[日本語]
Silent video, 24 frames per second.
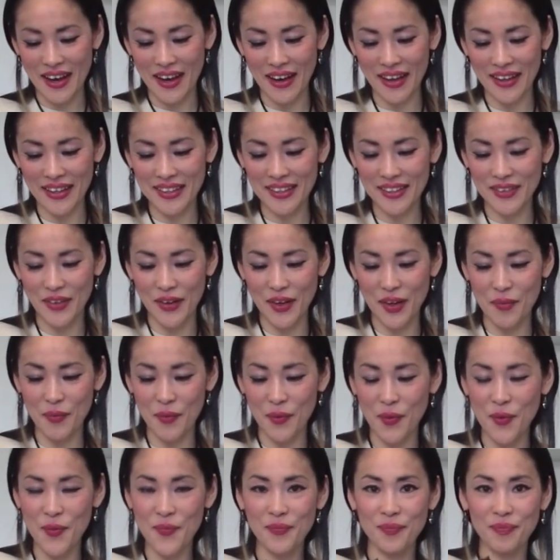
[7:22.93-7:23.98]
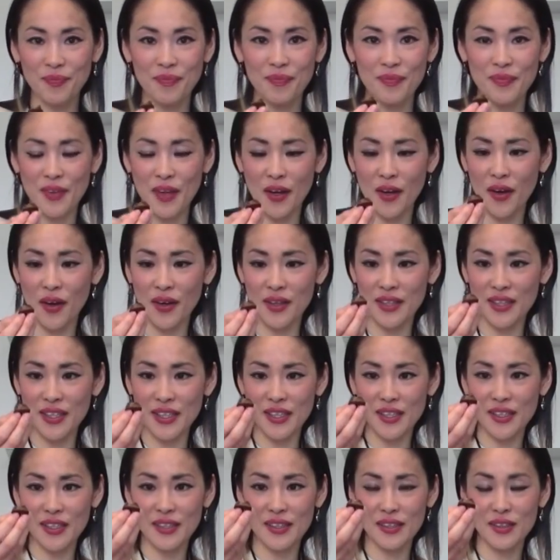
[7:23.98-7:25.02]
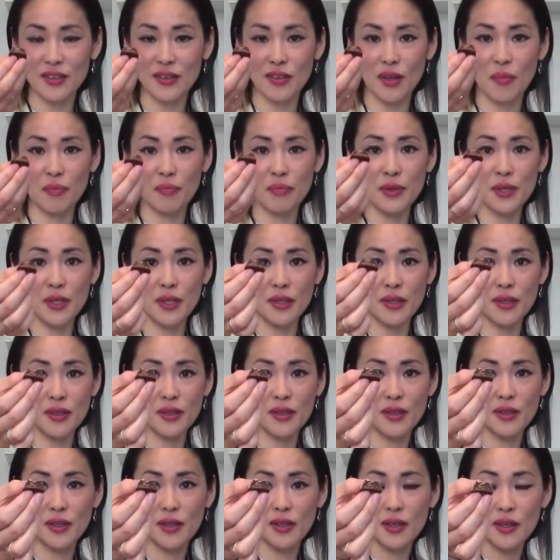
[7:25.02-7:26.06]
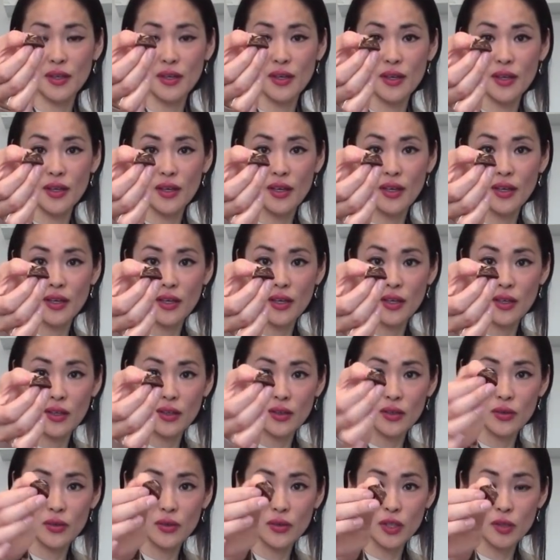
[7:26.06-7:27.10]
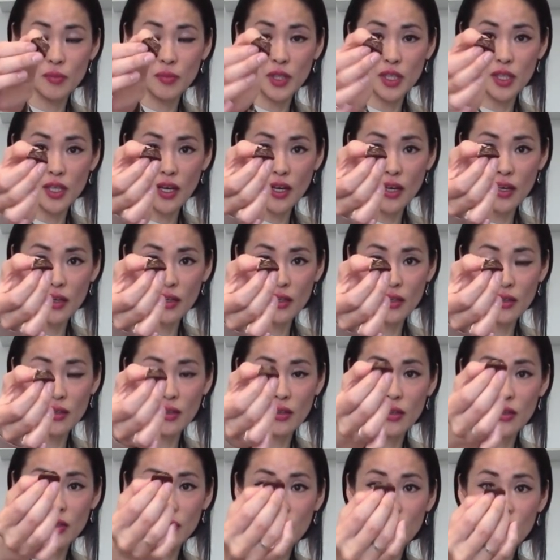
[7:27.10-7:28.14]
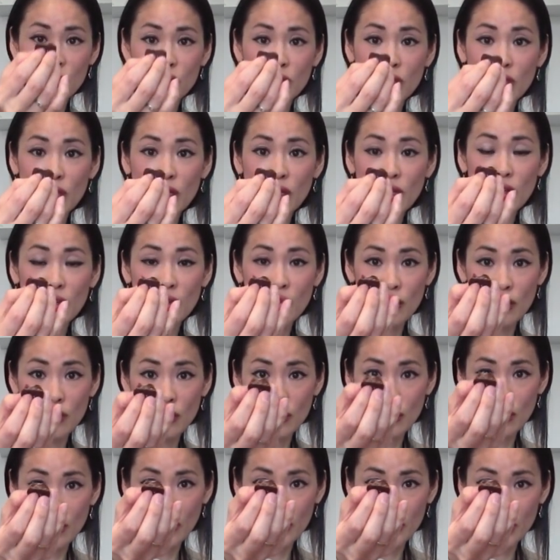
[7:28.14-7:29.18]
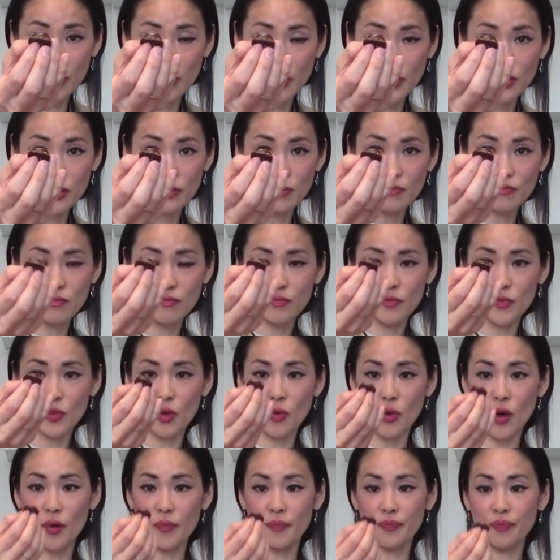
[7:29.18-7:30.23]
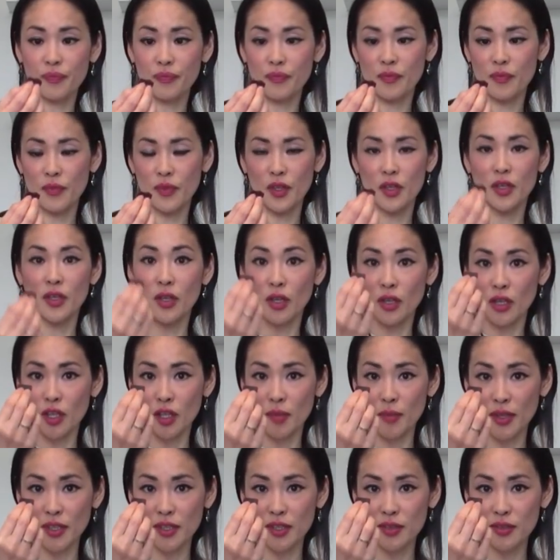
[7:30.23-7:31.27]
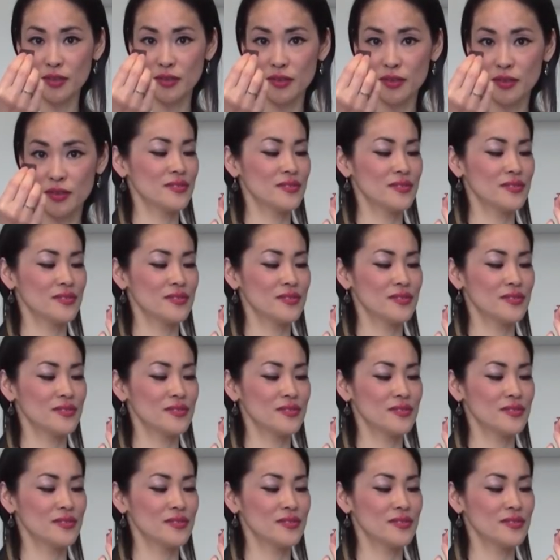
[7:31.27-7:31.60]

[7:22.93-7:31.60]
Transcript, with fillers: はいこれも中にたっぷりクリーミーな柚子かな入ってますではいただきます